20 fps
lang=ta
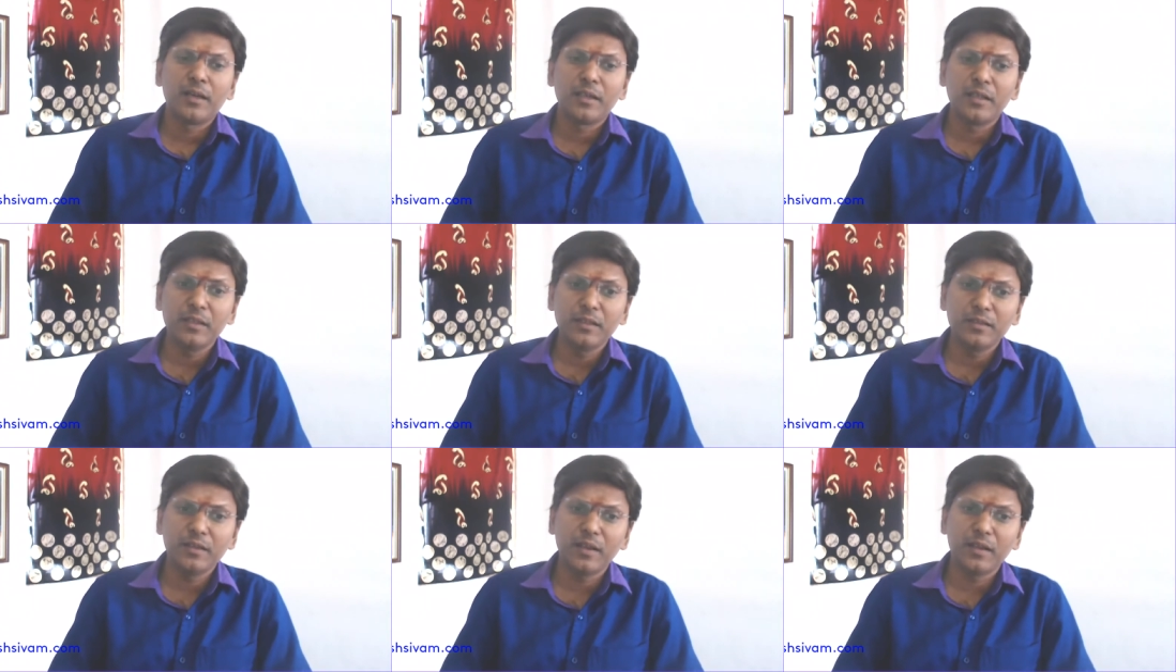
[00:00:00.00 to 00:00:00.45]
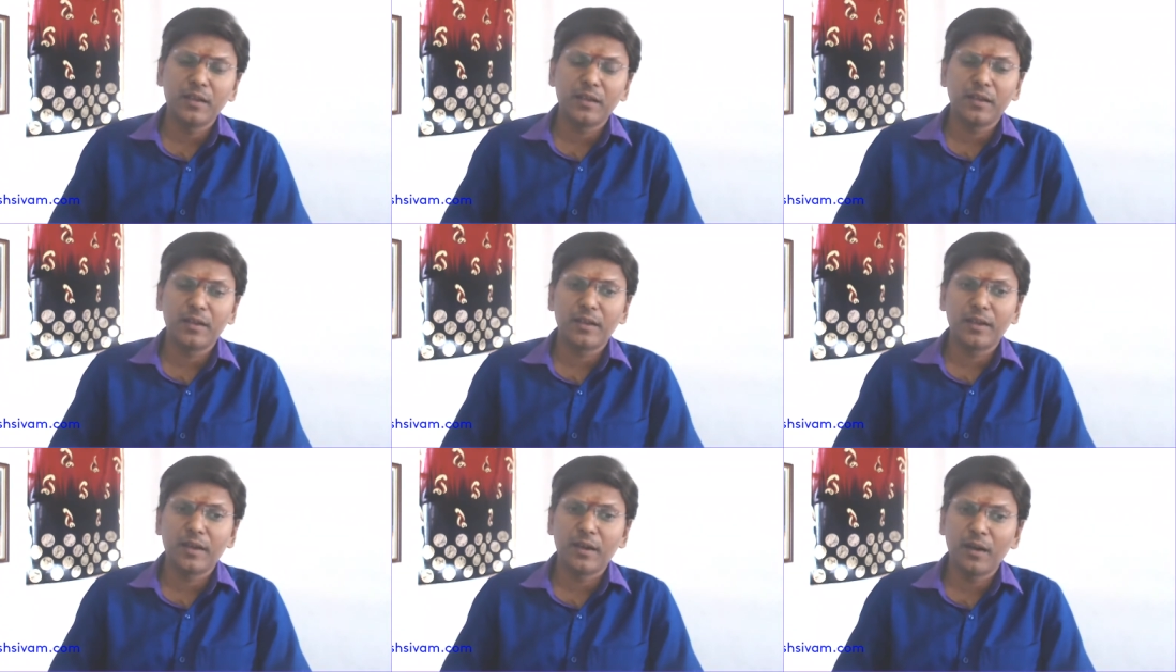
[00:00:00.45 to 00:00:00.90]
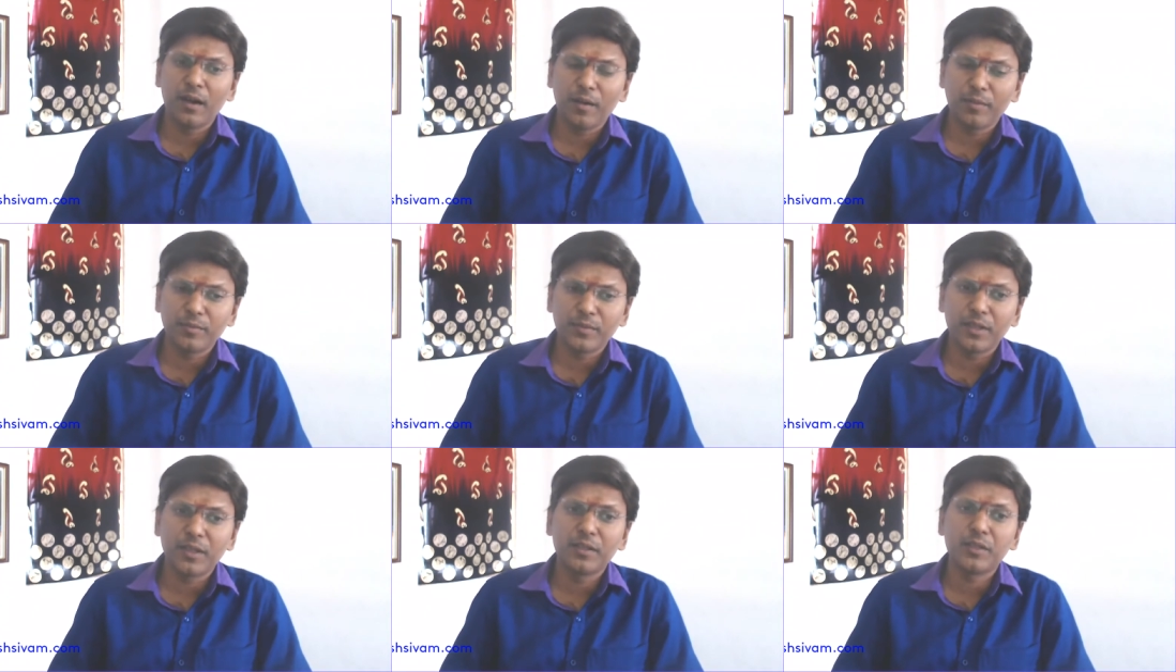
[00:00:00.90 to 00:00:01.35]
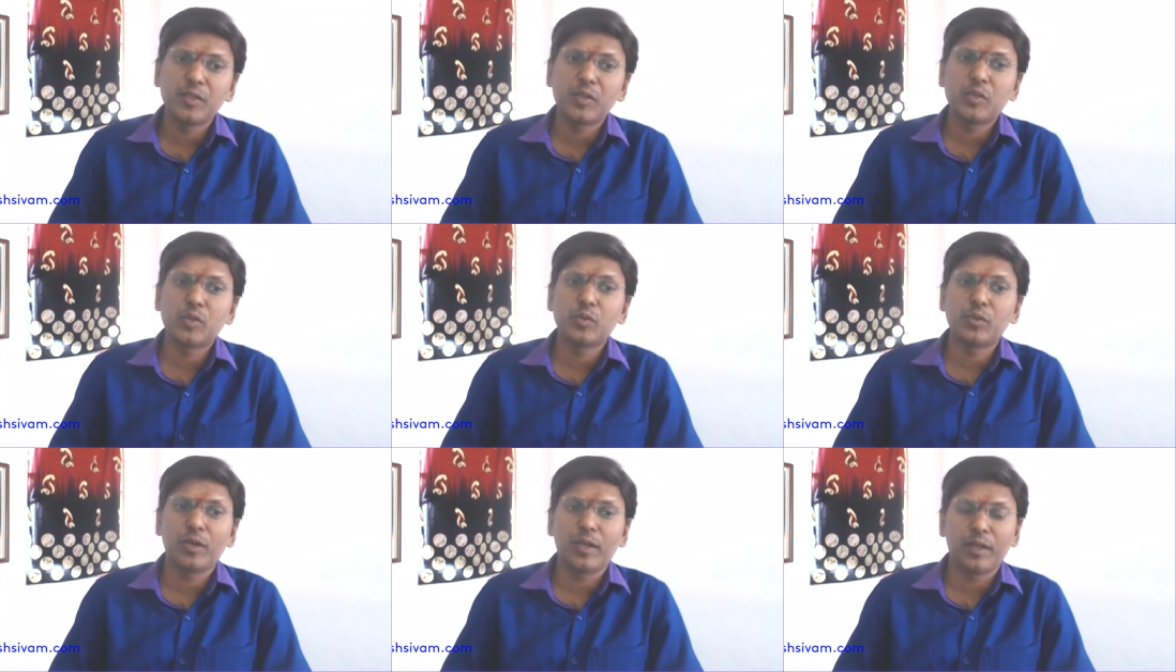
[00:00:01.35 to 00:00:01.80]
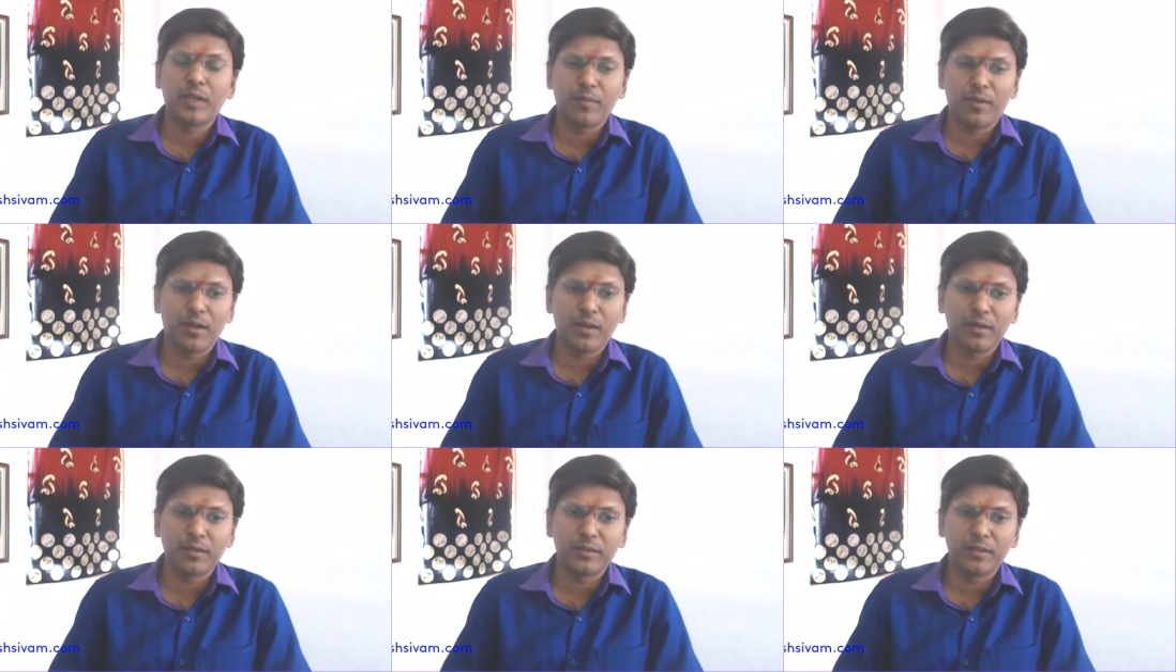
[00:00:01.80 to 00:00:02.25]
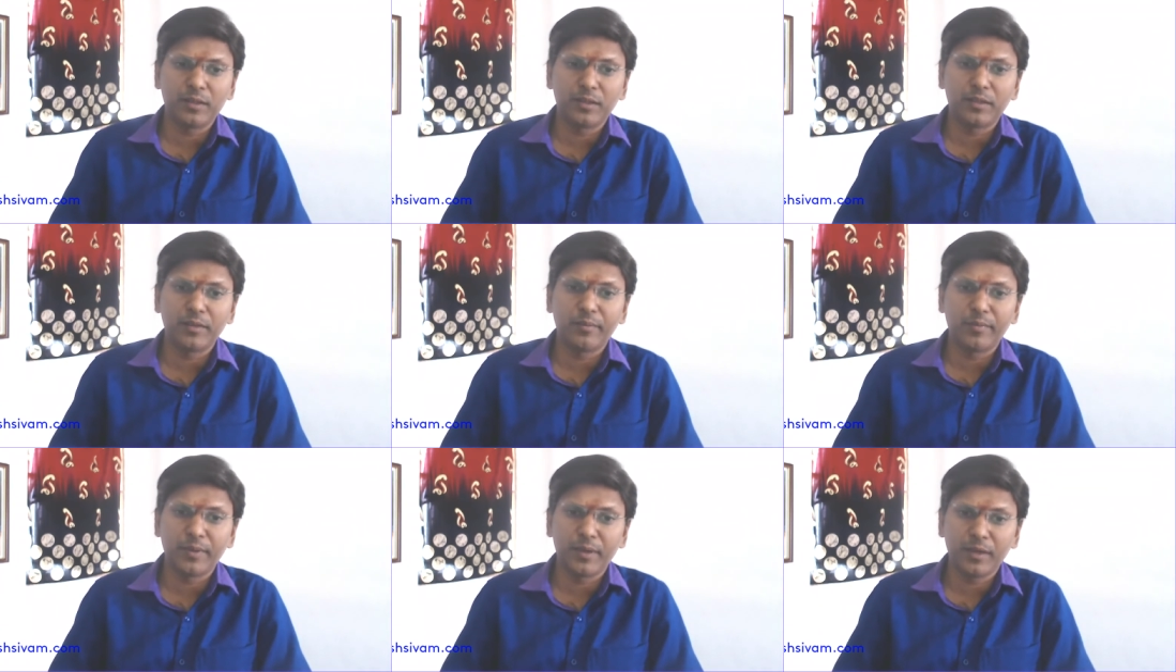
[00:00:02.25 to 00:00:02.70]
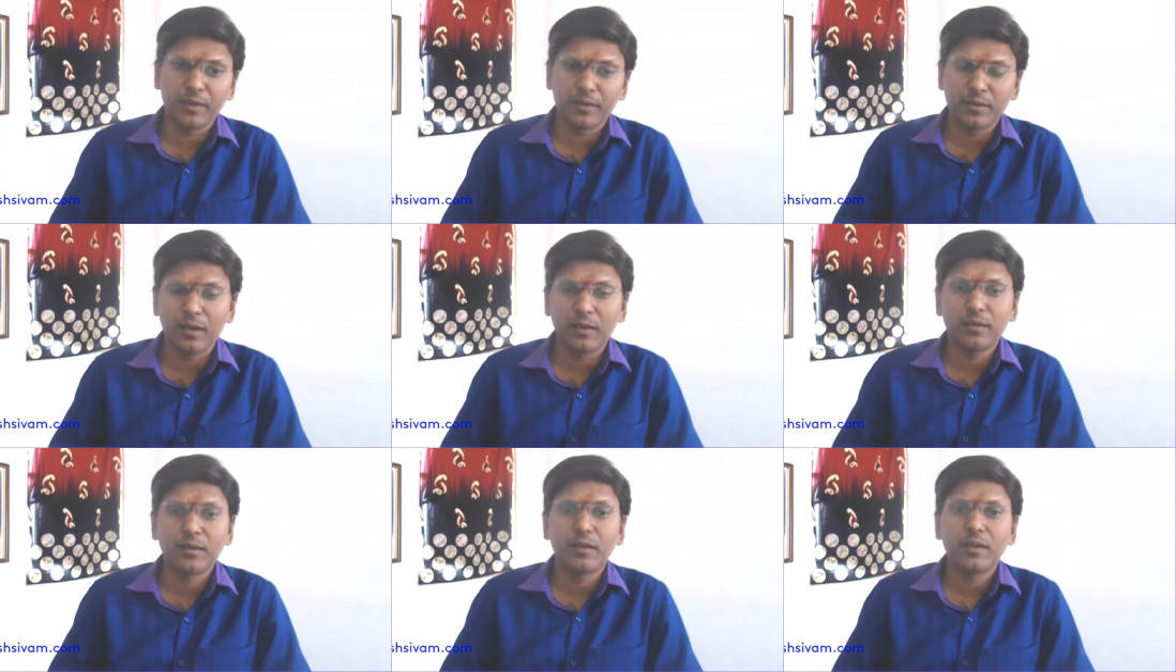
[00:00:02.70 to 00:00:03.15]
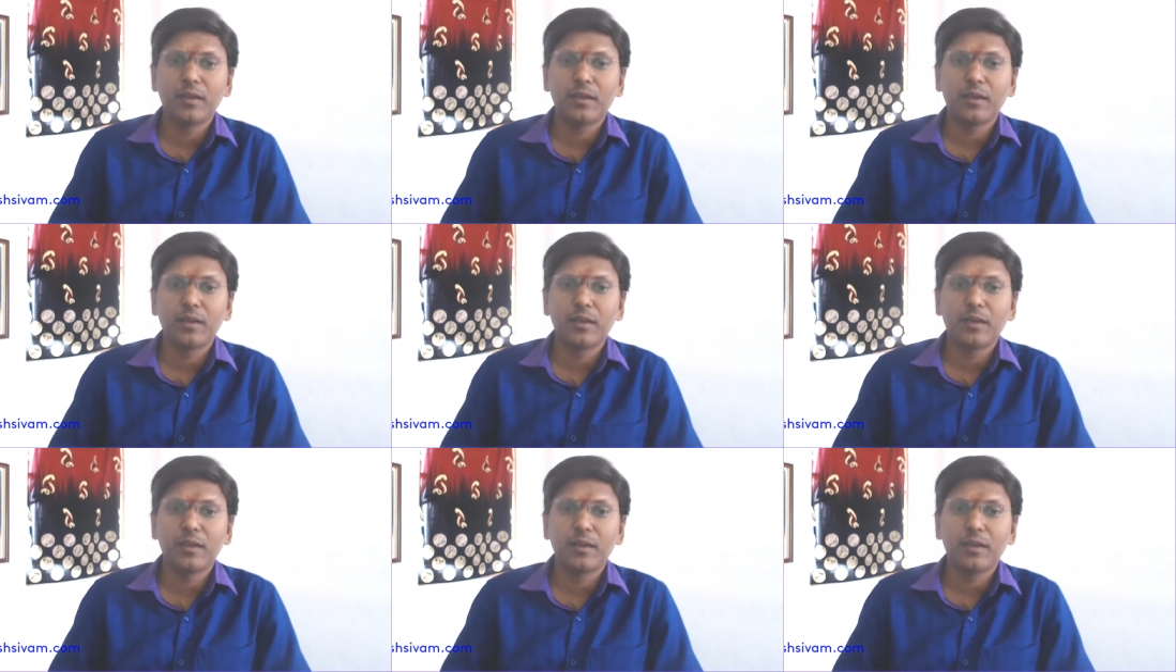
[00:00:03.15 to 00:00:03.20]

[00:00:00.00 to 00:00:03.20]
இந்த ஏழாம் தேதி ஜூலை மாதத்திற்கு பிறகுதான்